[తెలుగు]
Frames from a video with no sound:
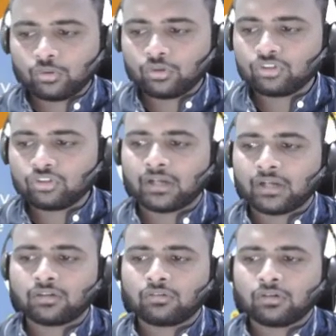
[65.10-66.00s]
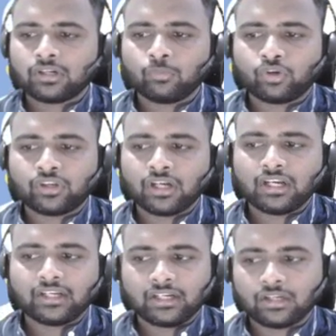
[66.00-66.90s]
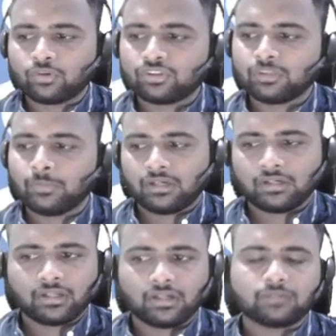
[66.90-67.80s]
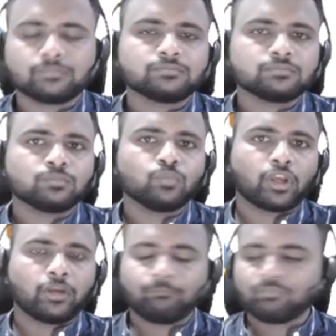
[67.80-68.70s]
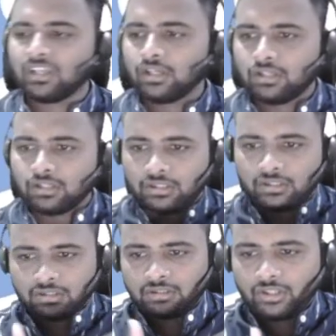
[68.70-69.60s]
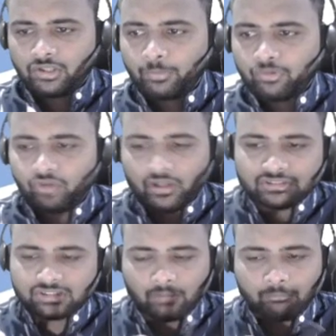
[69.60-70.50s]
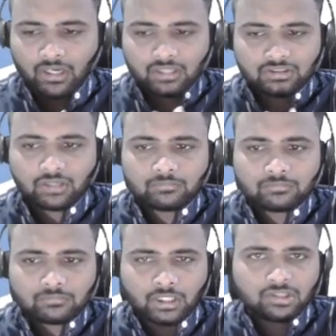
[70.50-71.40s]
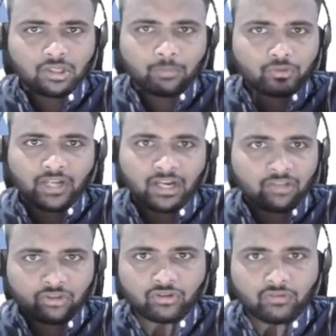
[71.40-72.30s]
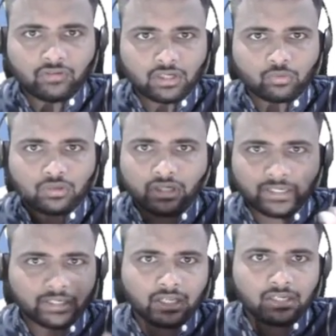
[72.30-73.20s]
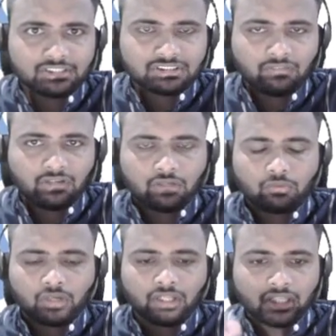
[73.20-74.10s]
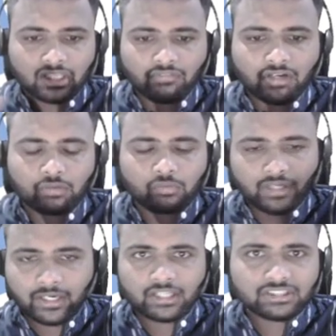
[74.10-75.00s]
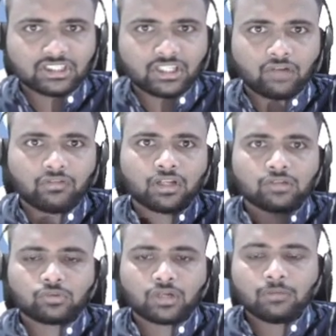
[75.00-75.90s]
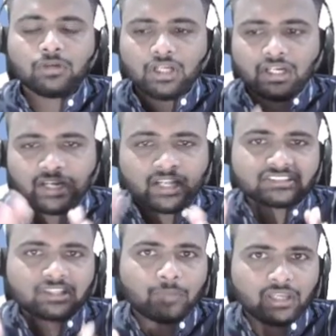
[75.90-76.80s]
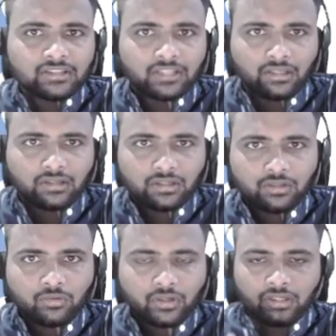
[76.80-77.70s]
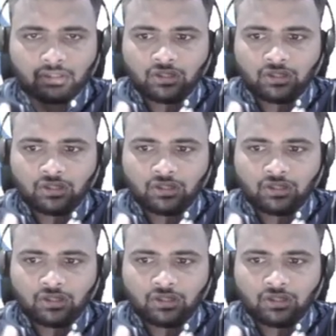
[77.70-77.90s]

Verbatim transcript: గురించి మాట్లాడుకోవాలంటే ముఖ్యంగా డేటా గురించే మాట్లాడాలి ఓకే ఇప్పుడు మనందరం మనందరం ఇప్పుడు డేటా సైన్స్ అవ్వాలనుకున్నా డేటా అనలిస్ట్ అవ్వాలనుకున్నా ఏది అవ్వాలనుకున్నా డేటా ఇంజనీర్ అవ్వాలనుకున్నా డేటా ఈజ్ ద మెయిన్ థింగ్ ఓకే